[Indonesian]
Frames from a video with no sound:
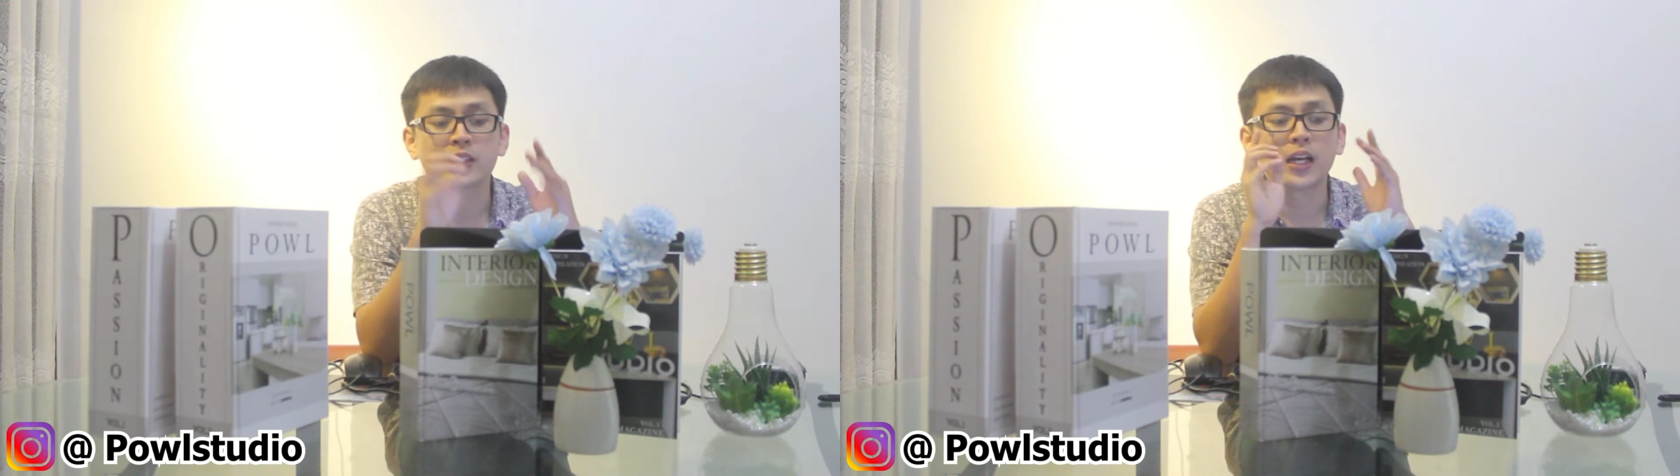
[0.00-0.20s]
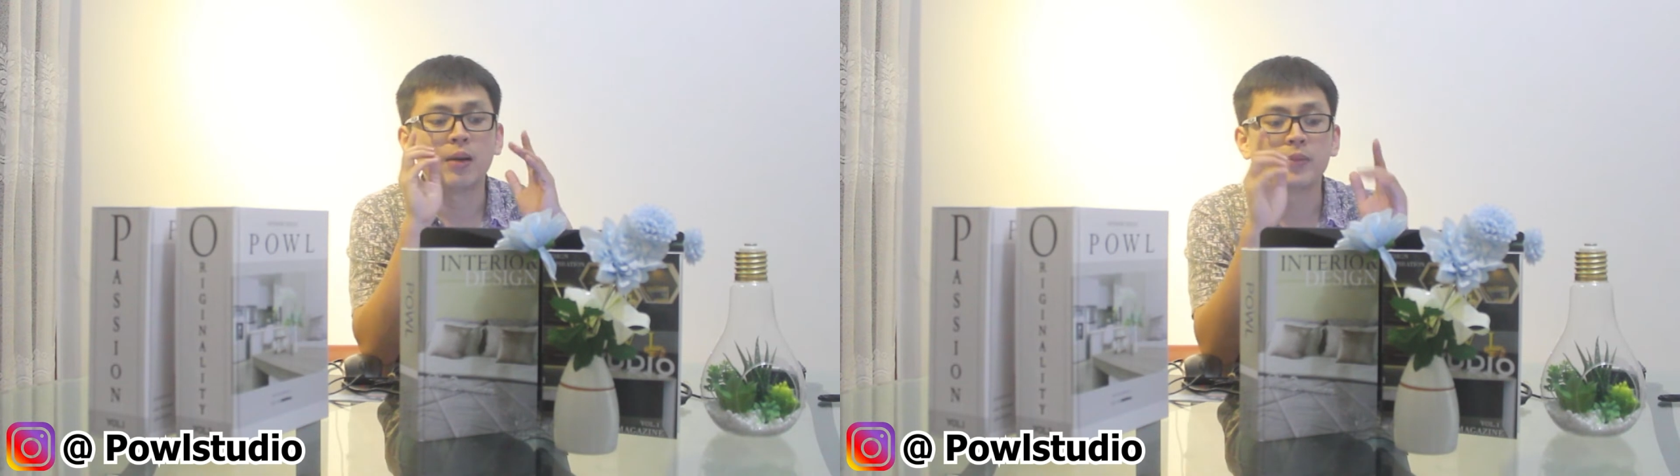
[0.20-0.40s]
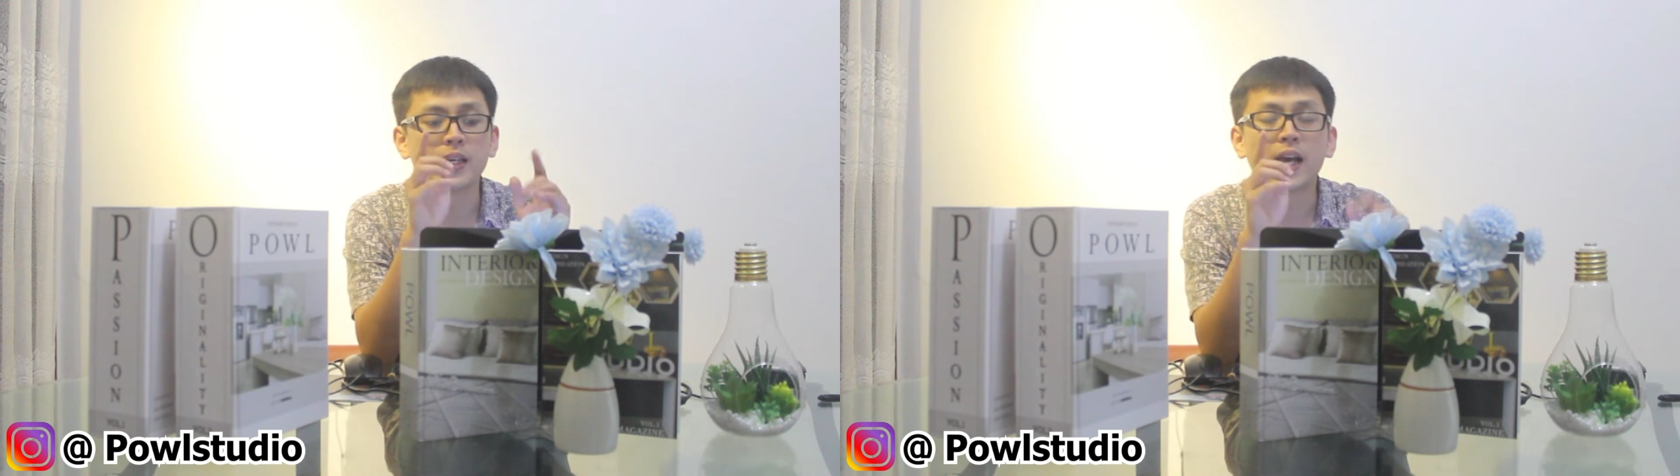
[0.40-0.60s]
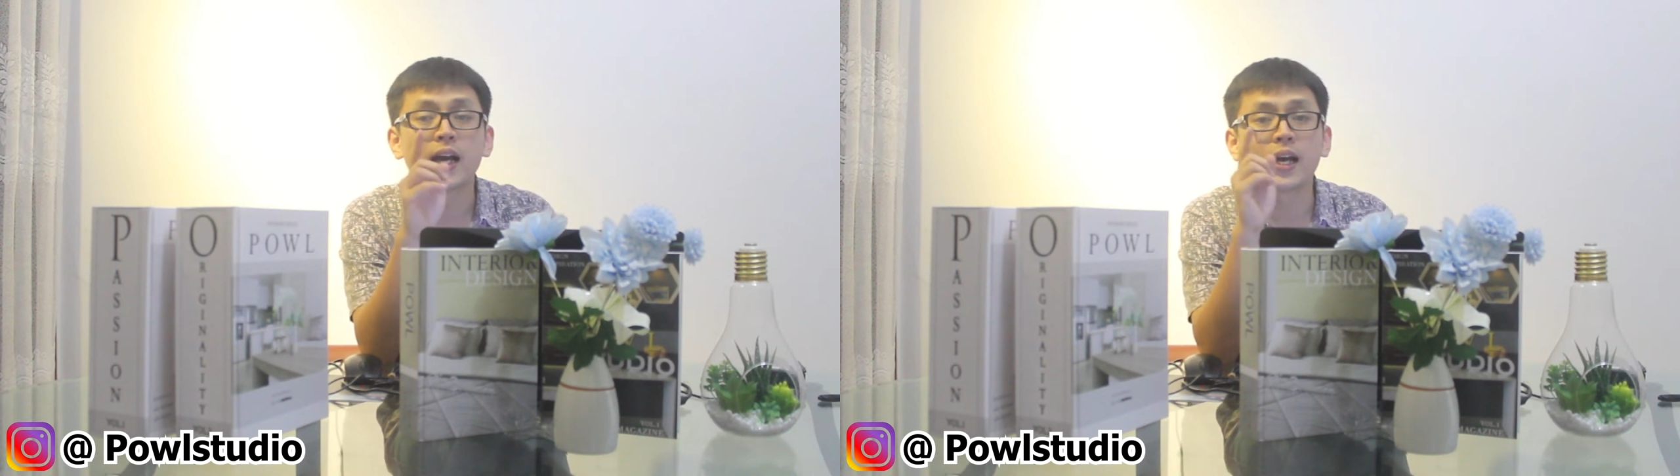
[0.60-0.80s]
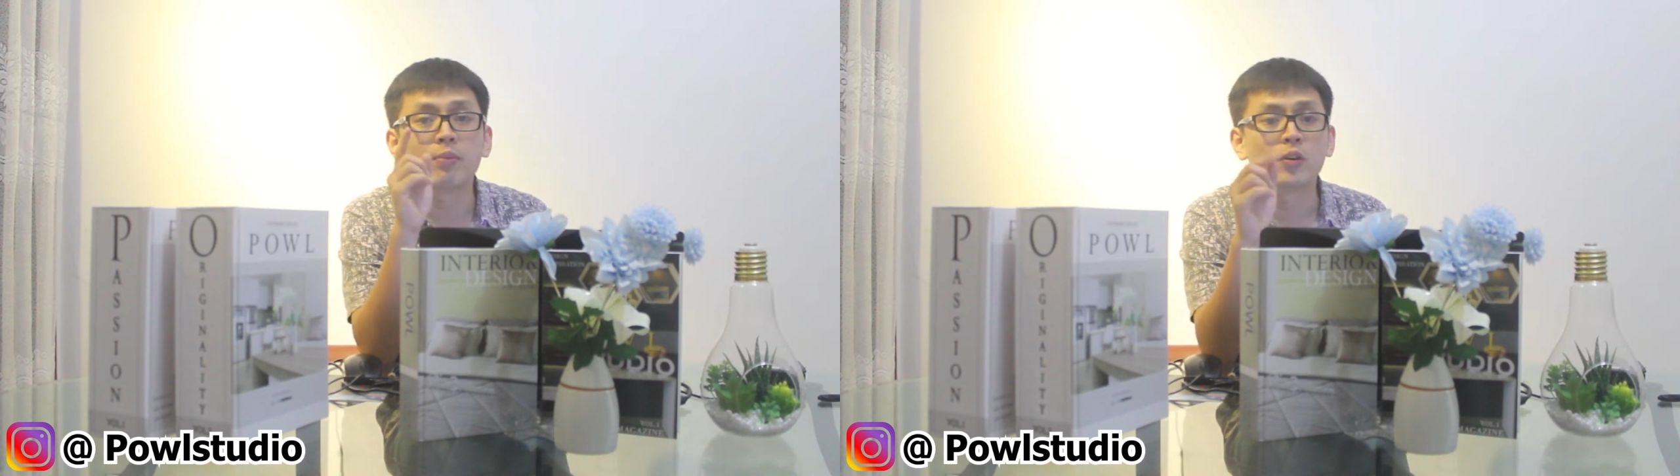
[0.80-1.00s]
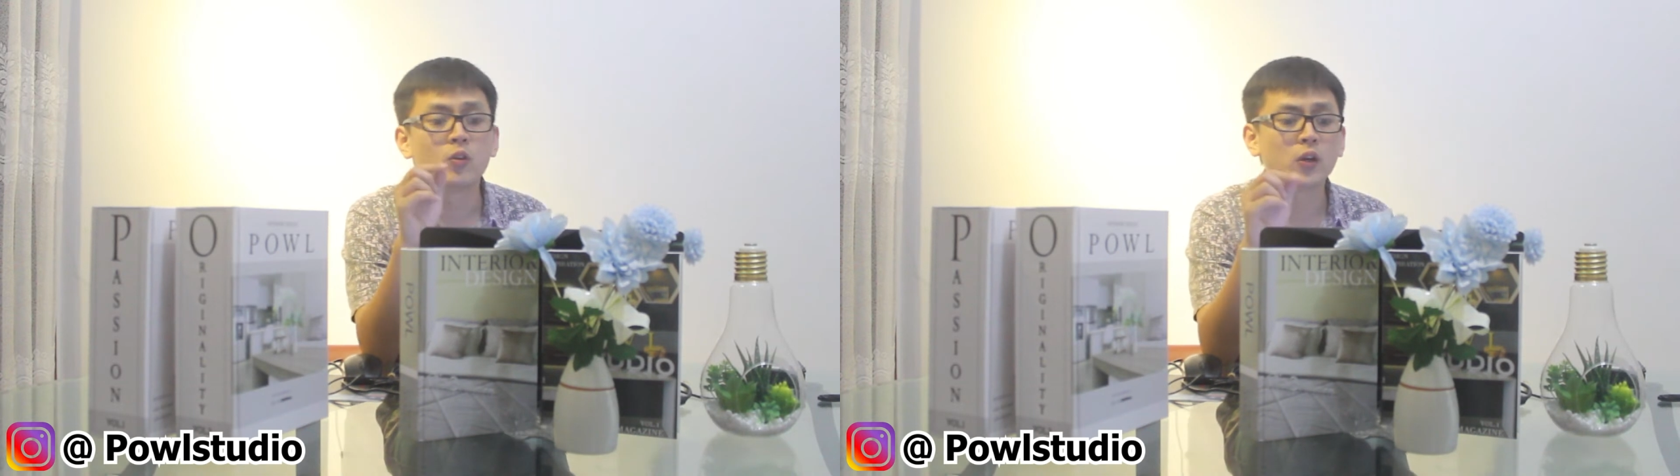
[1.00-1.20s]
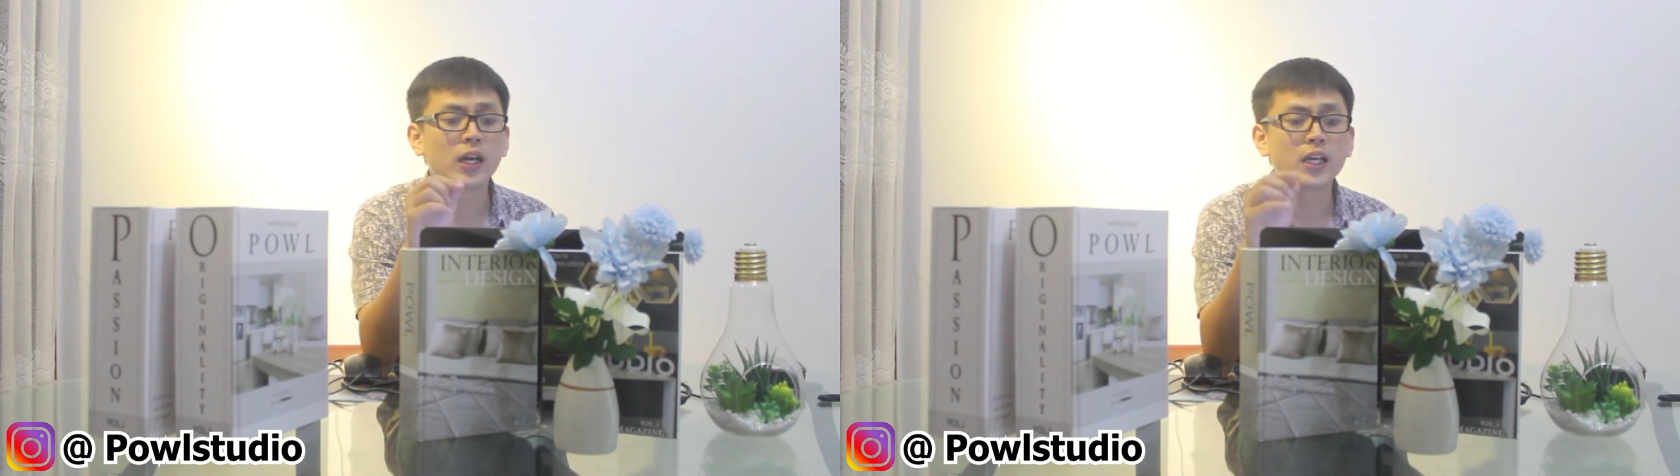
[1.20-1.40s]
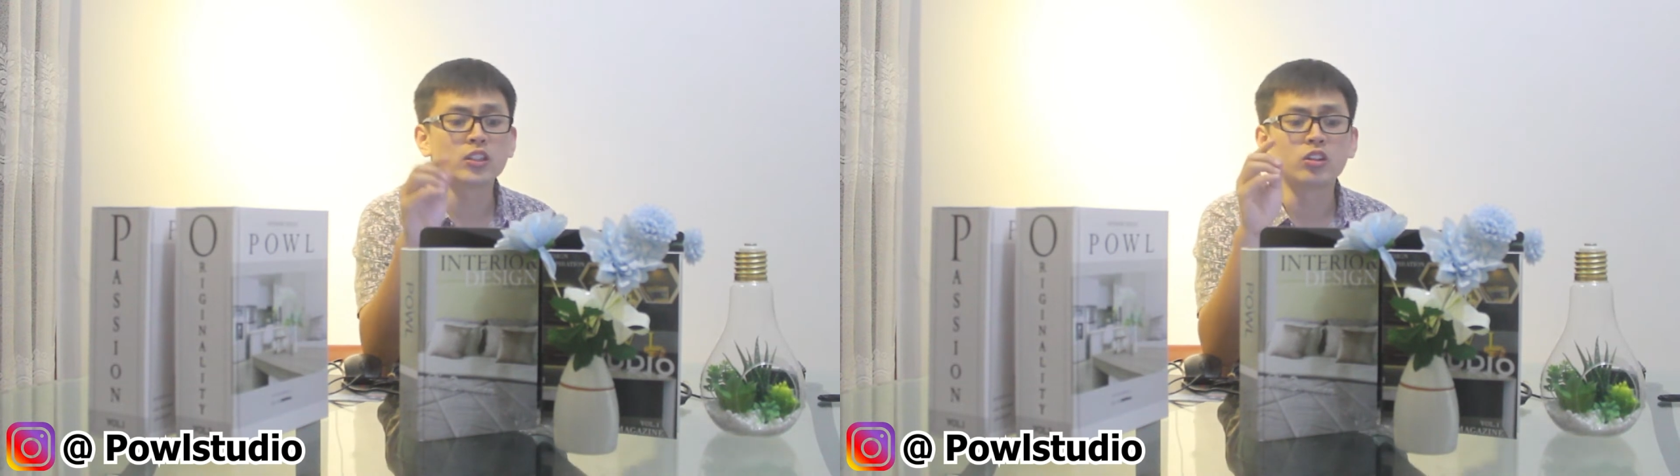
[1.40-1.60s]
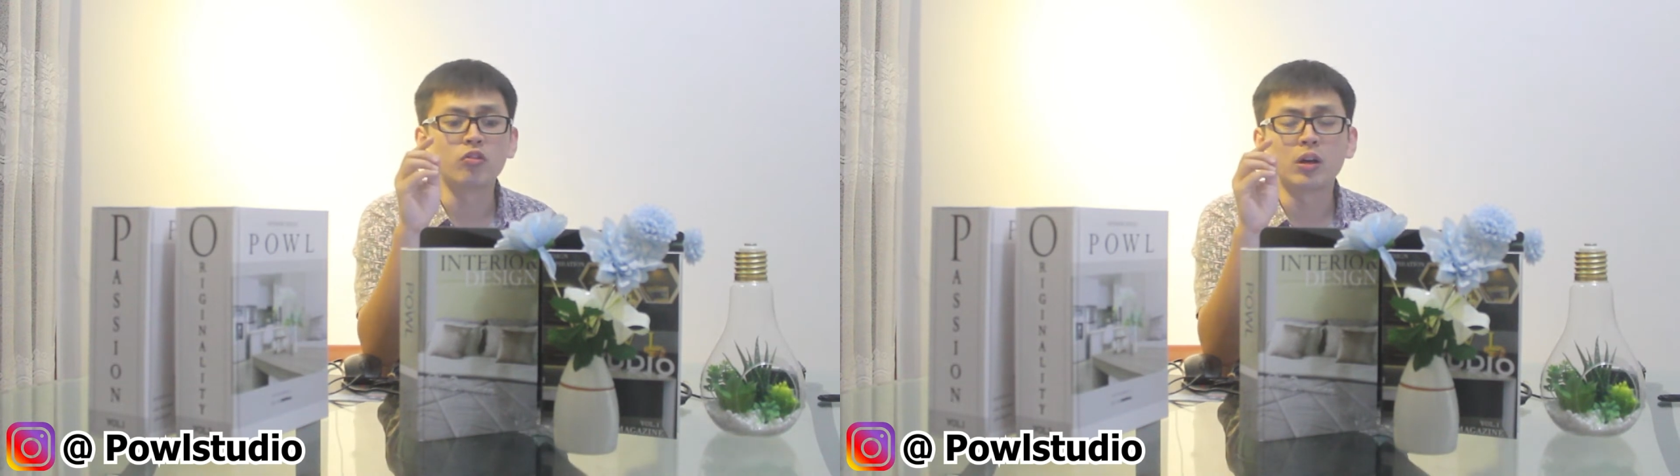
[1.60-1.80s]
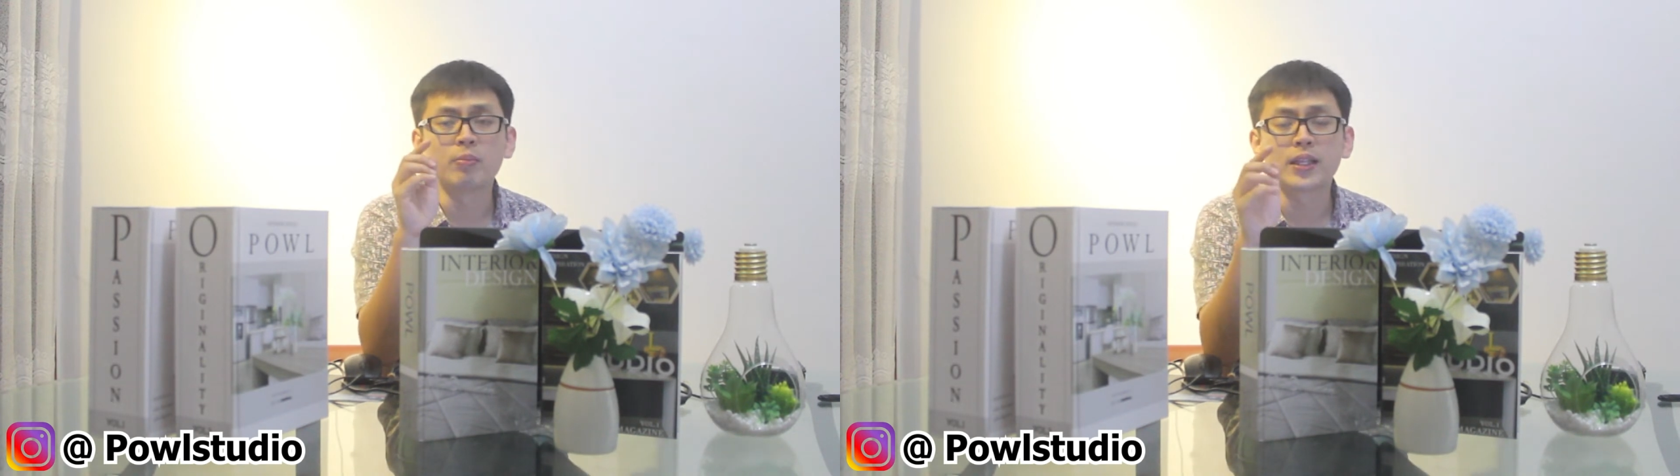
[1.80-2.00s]
kami akan menggunakan
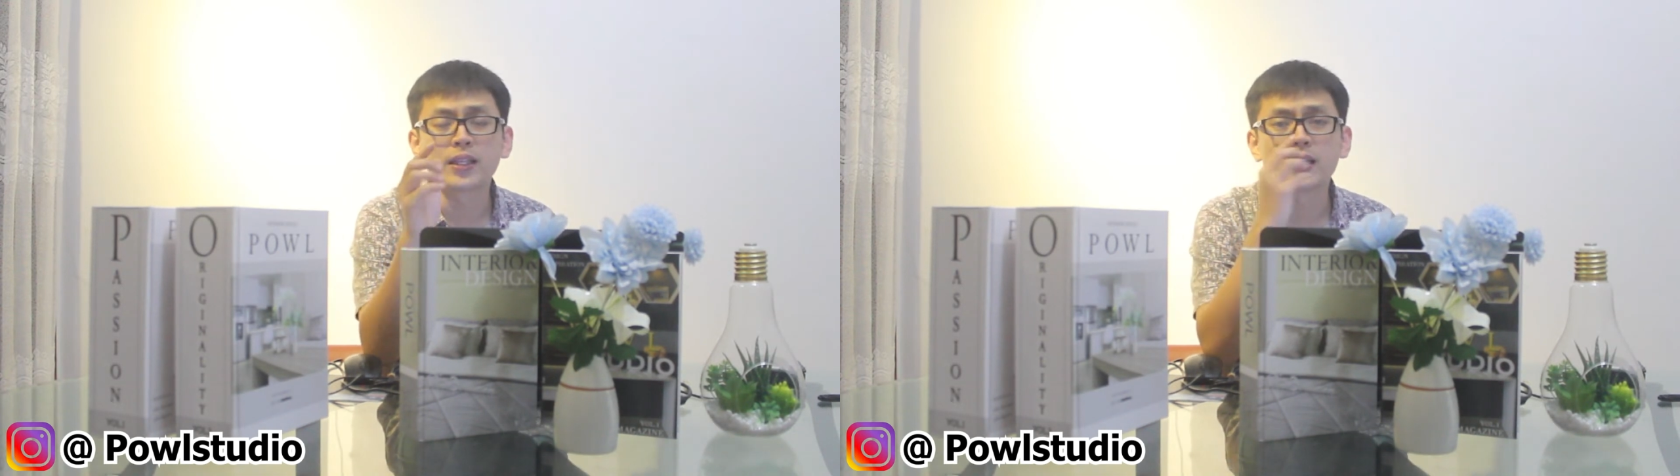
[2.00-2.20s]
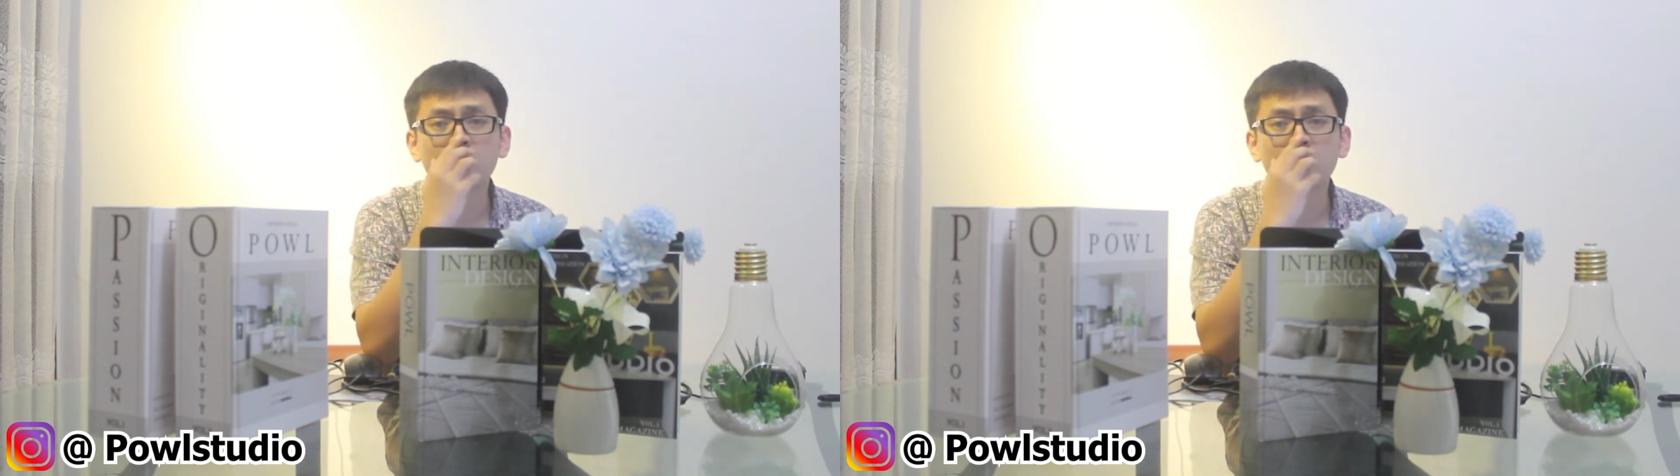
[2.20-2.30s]
sofa bed